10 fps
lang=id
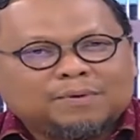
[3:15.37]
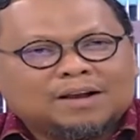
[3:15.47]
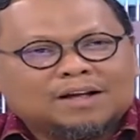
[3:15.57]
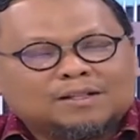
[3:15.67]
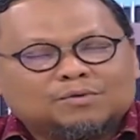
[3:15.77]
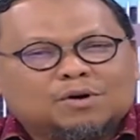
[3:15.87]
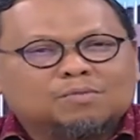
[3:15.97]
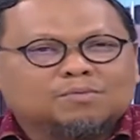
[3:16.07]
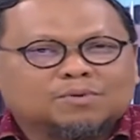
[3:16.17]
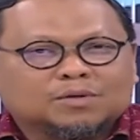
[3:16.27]
para ketua
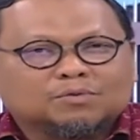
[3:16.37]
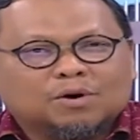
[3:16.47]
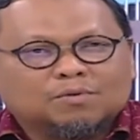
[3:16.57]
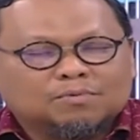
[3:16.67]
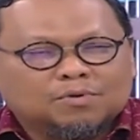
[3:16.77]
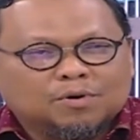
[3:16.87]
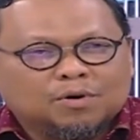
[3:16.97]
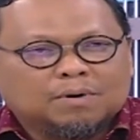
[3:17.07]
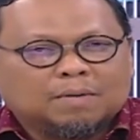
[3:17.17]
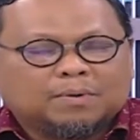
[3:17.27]
umum ketua
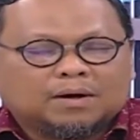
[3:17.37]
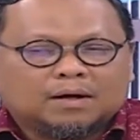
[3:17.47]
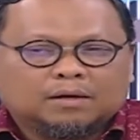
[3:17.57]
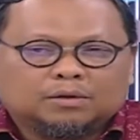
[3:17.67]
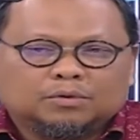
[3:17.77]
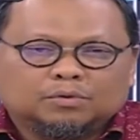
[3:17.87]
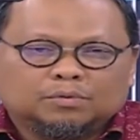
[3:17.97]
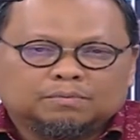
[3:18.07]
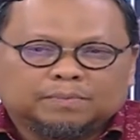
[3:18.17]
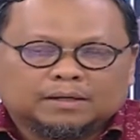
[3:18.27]
umum, apakah itu
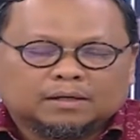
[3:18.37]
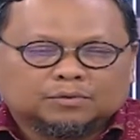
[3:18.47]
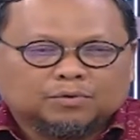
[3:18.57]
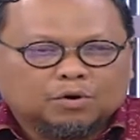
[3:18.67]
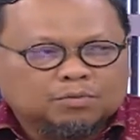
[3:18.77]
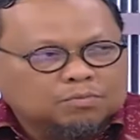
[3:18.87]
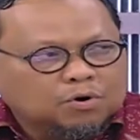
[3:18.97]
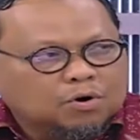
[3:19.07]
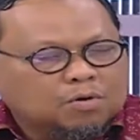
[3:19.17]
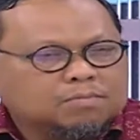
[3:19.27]
empat ketua
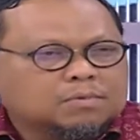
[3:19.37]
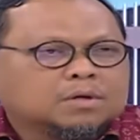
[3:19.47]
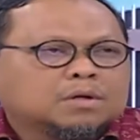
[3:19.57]
umum,